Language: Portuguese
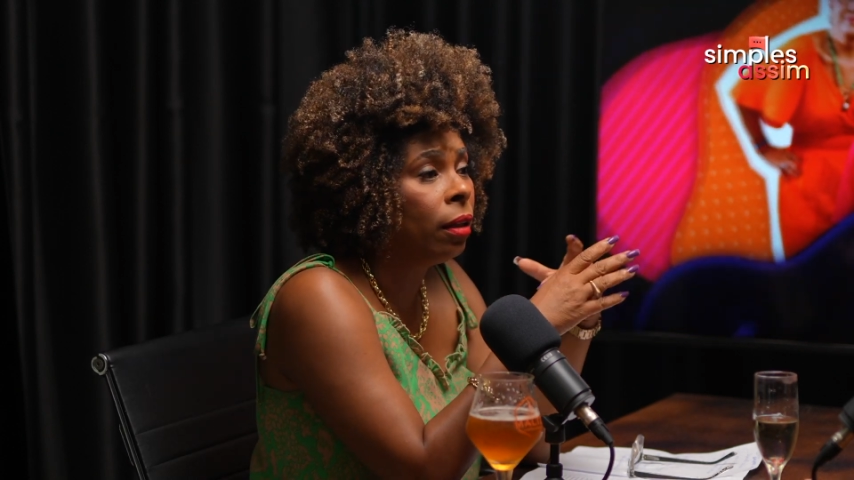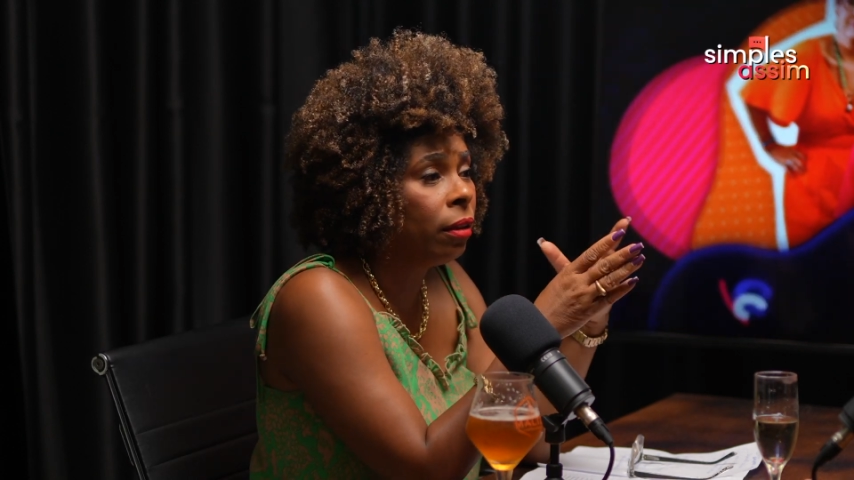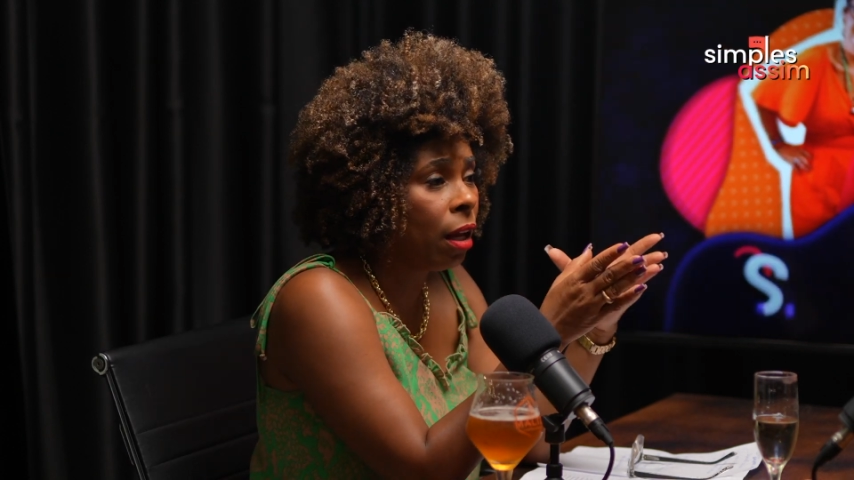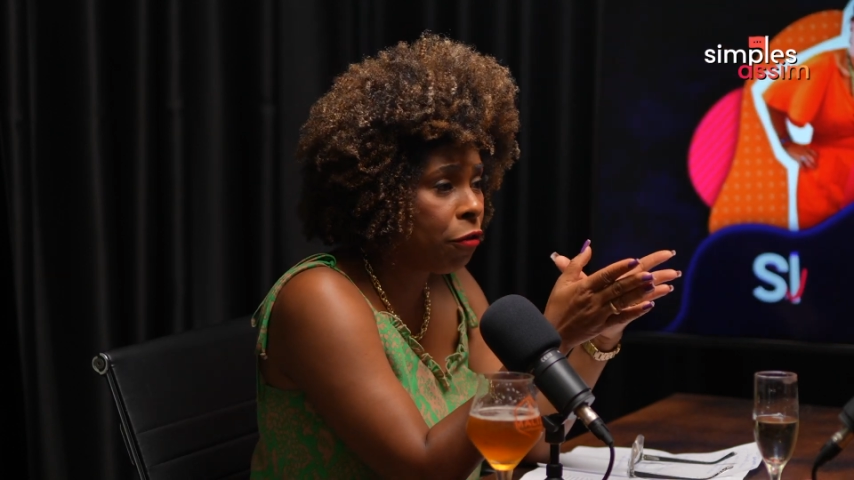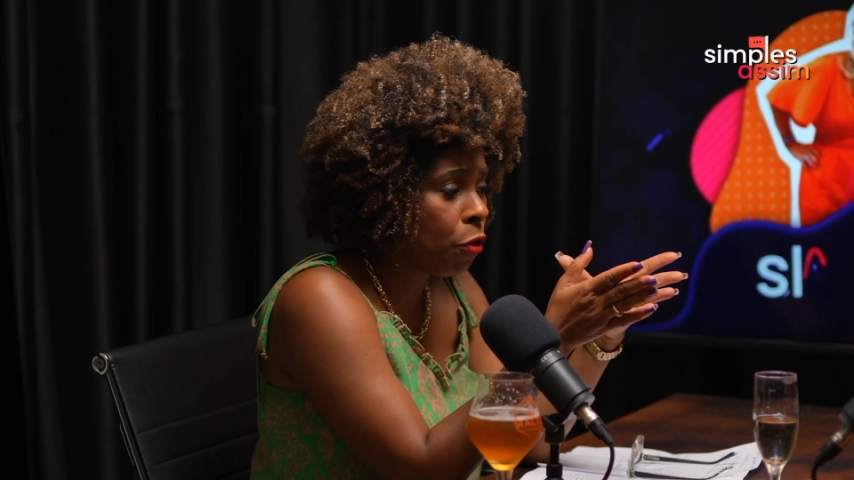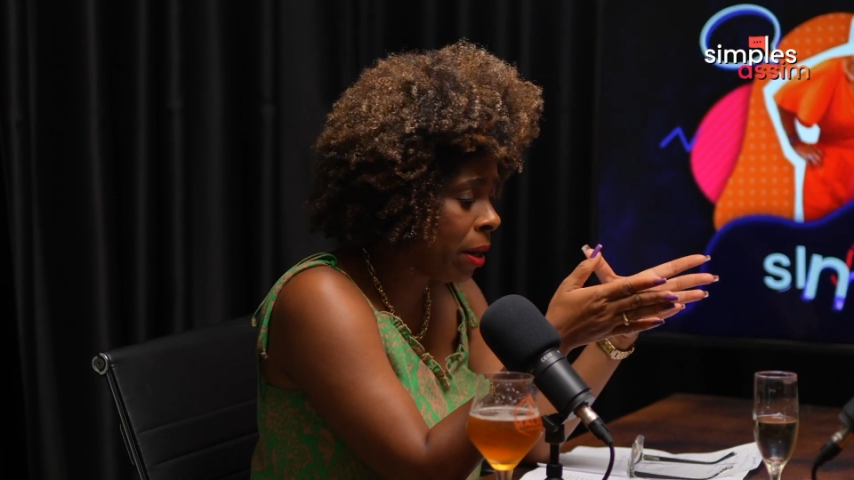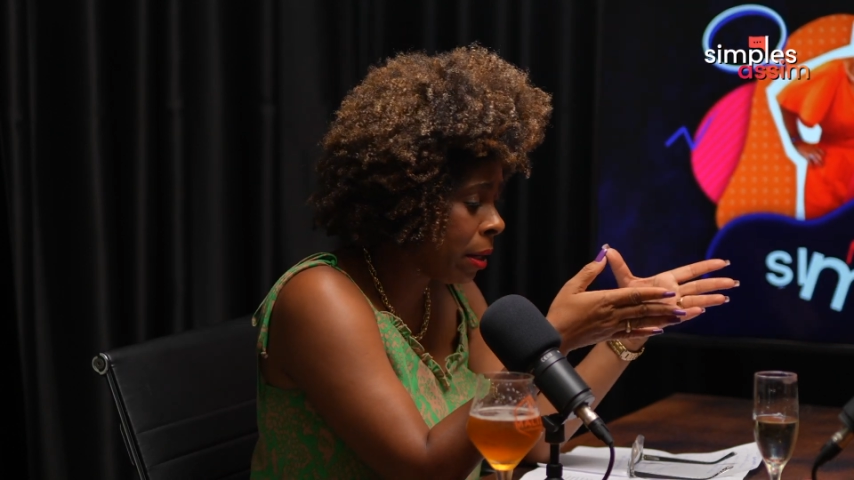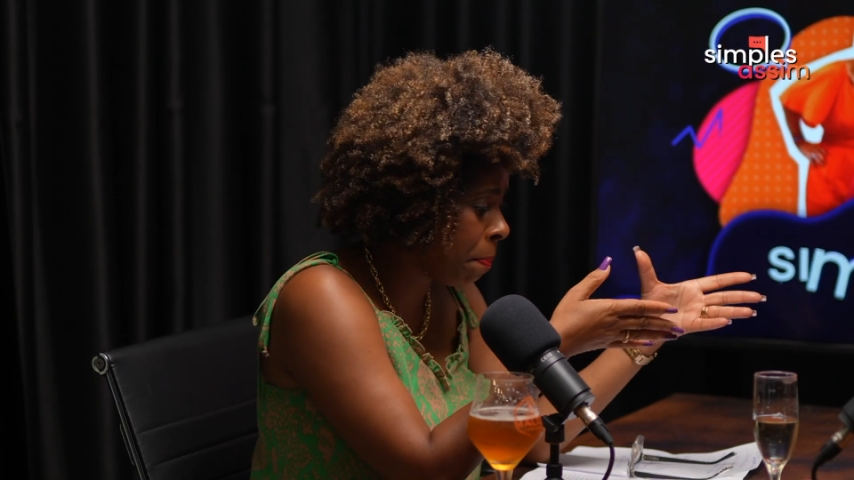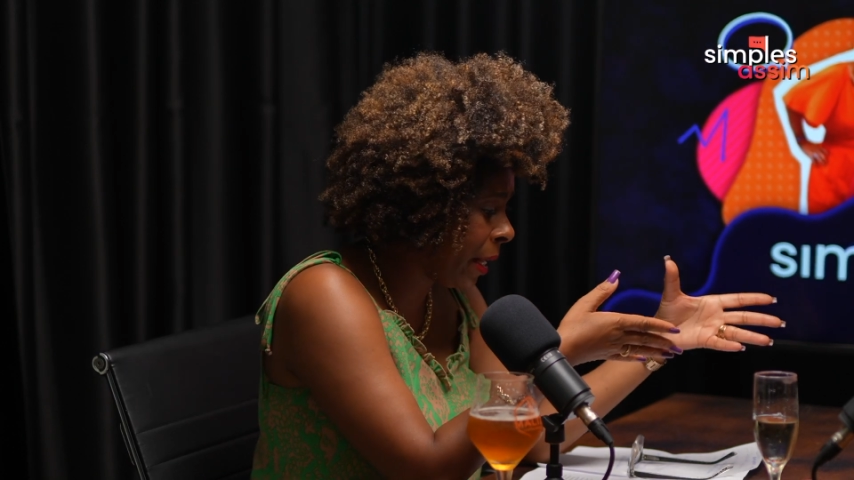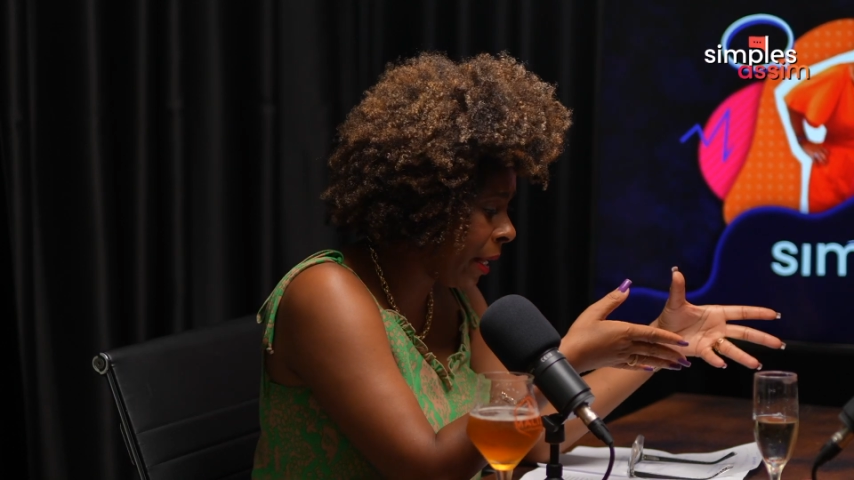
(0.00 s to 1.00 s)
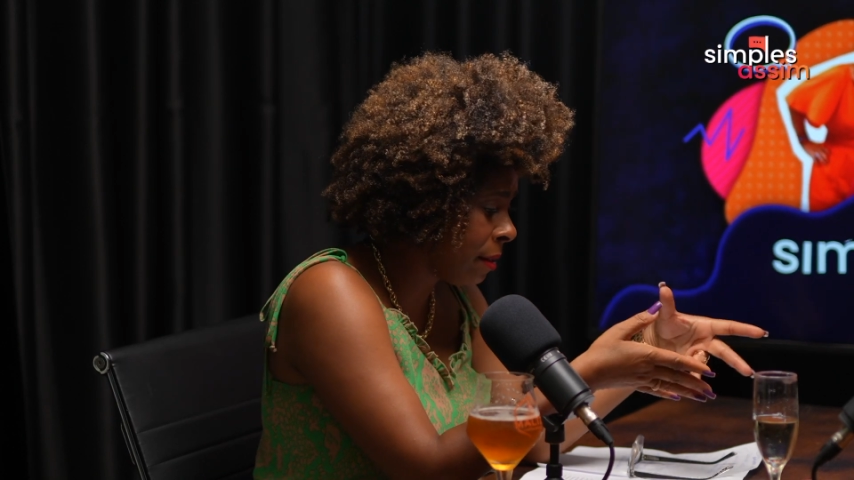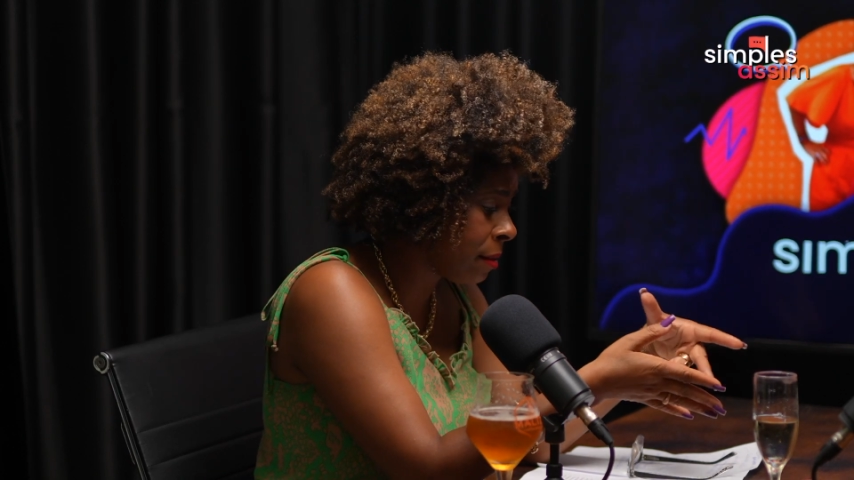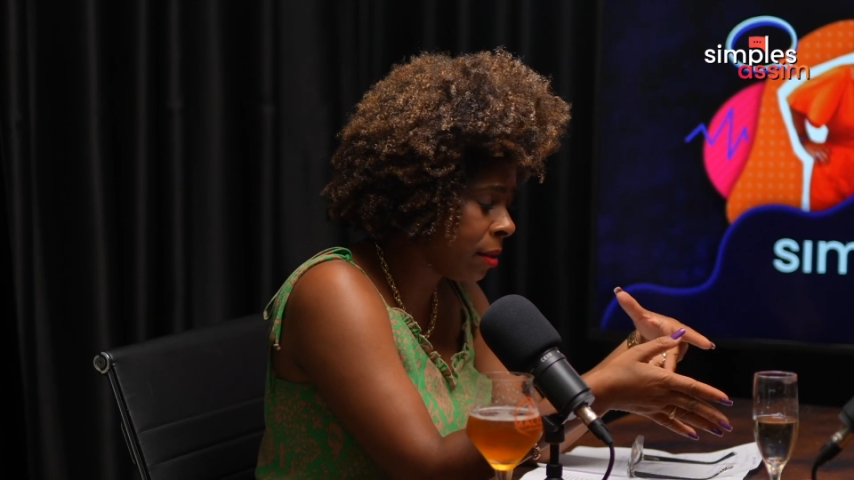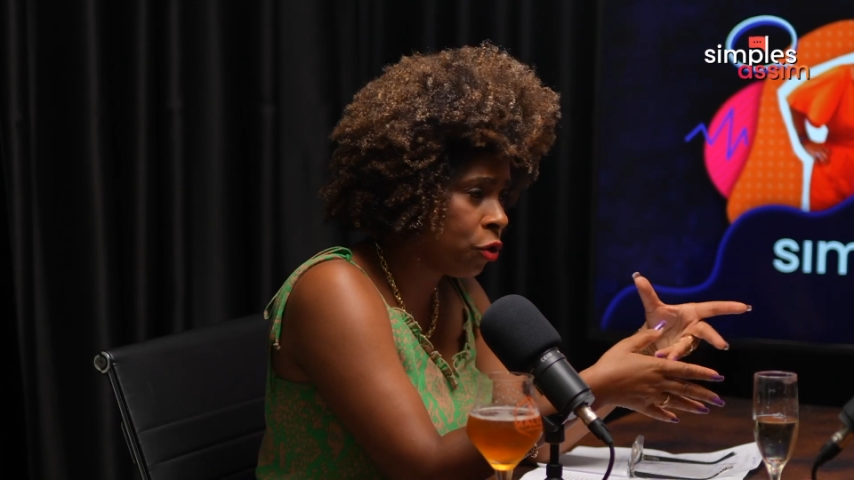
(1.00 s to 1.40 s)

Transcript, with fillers: Teve uma empresa